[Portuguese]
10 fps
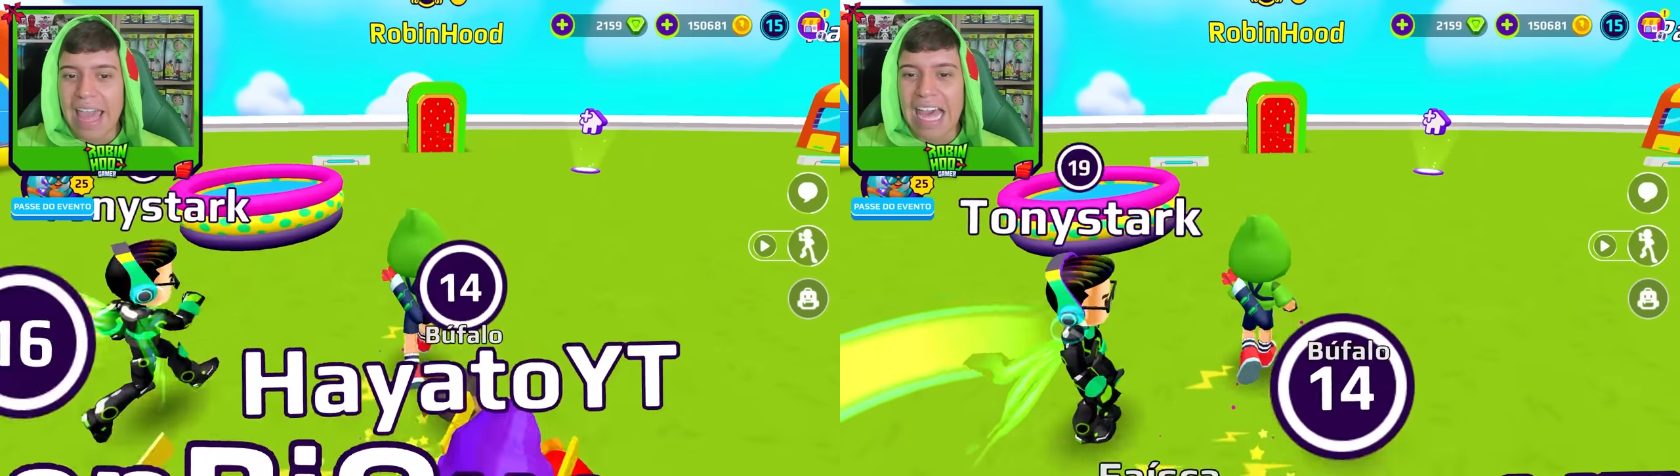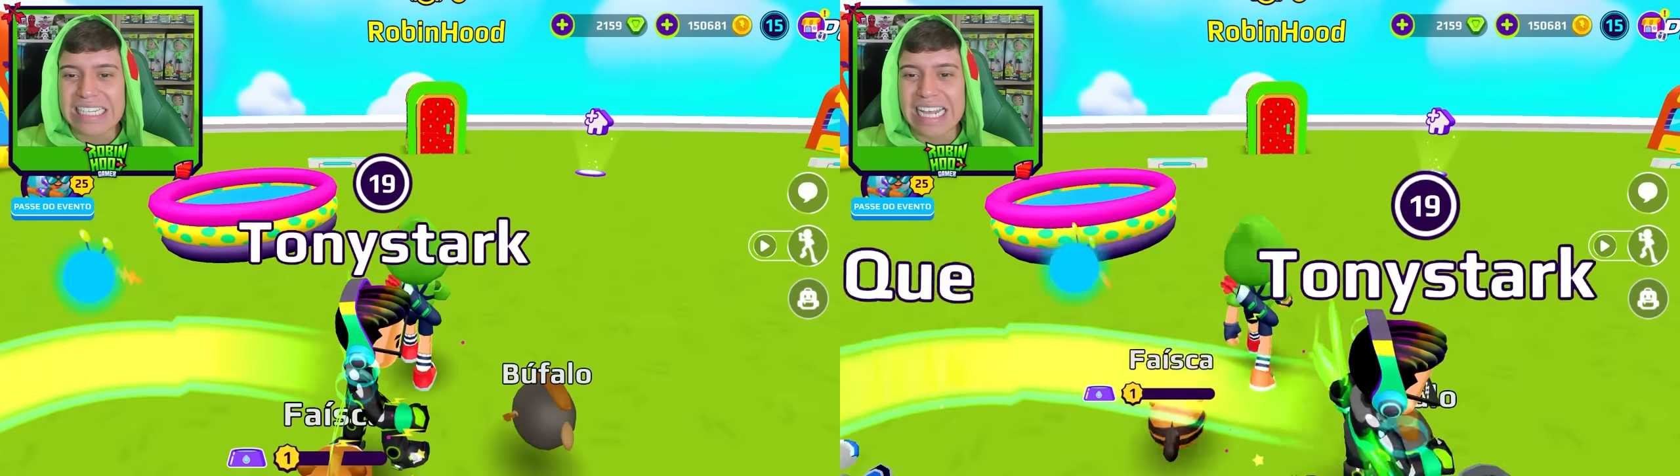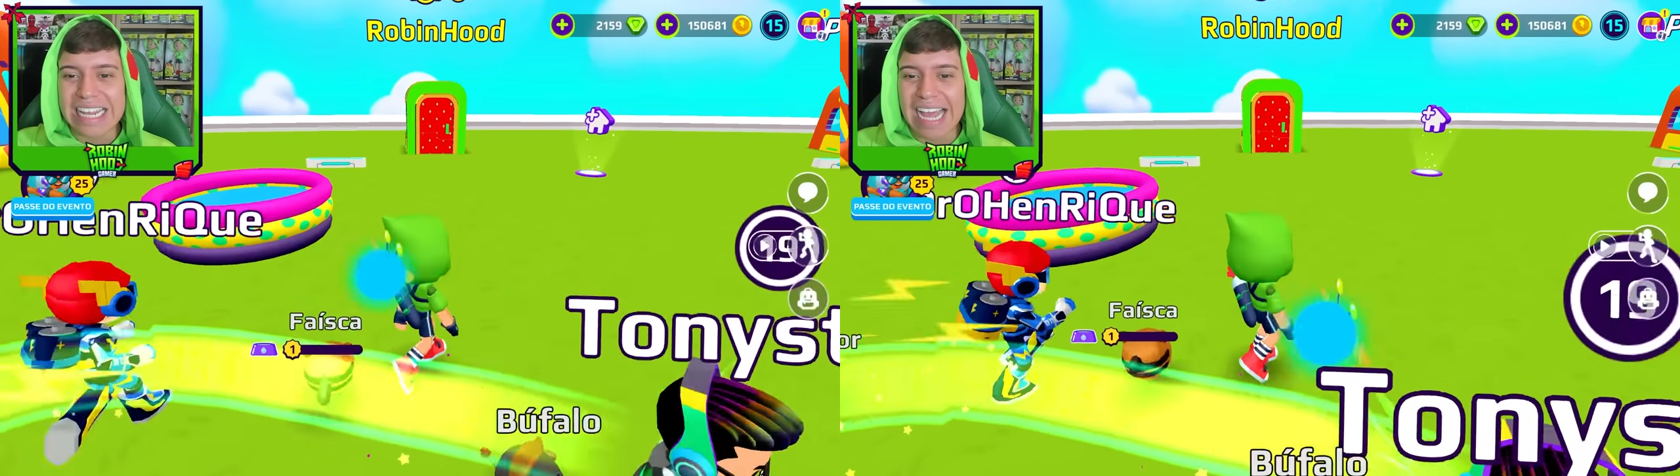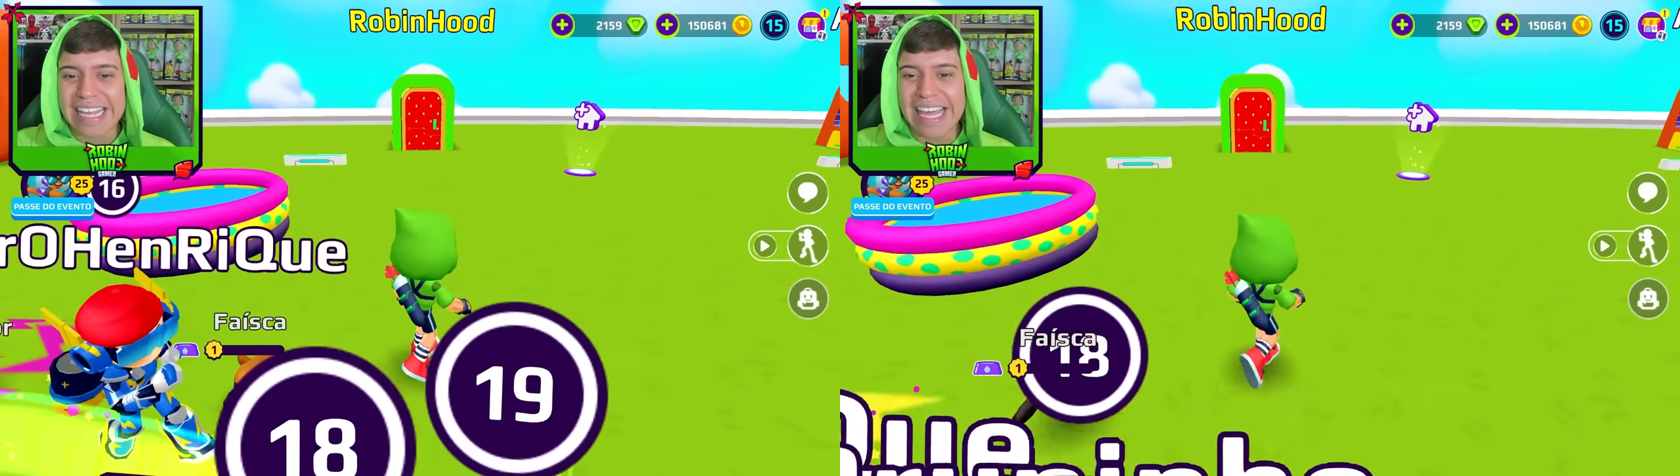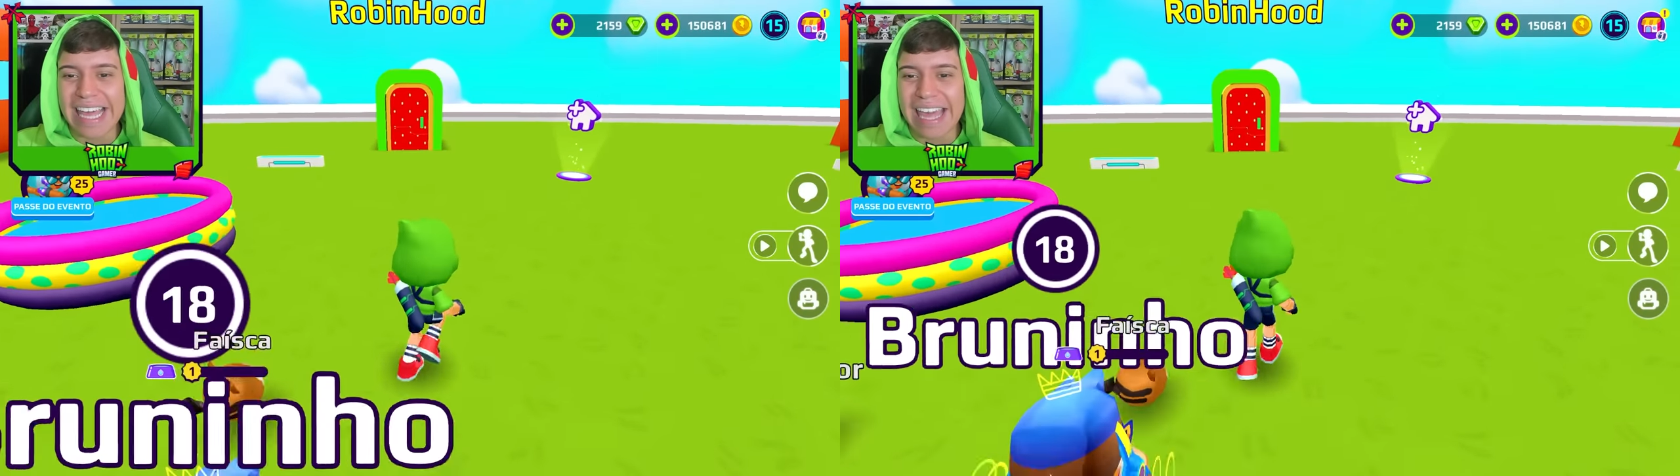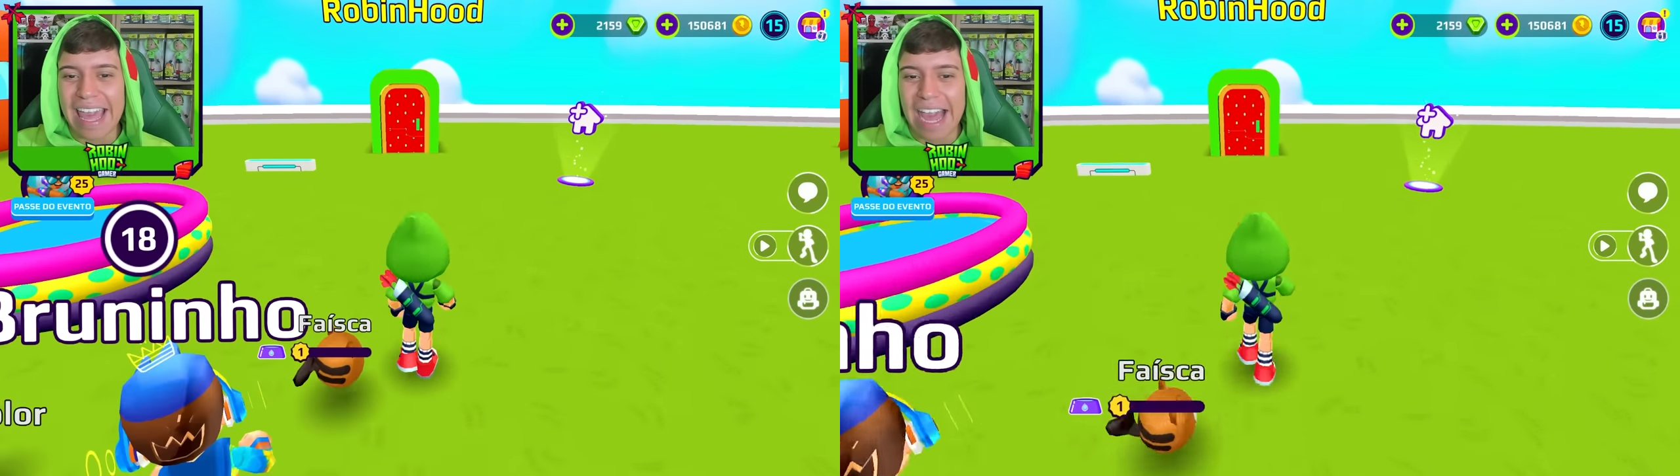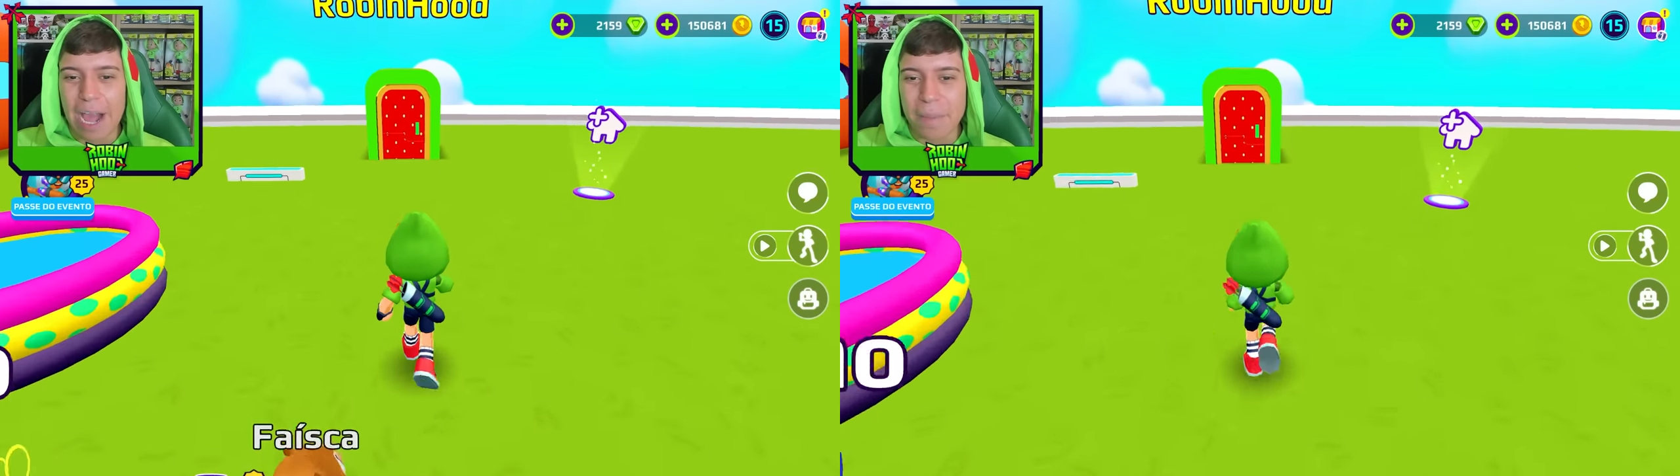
Essa daqui é a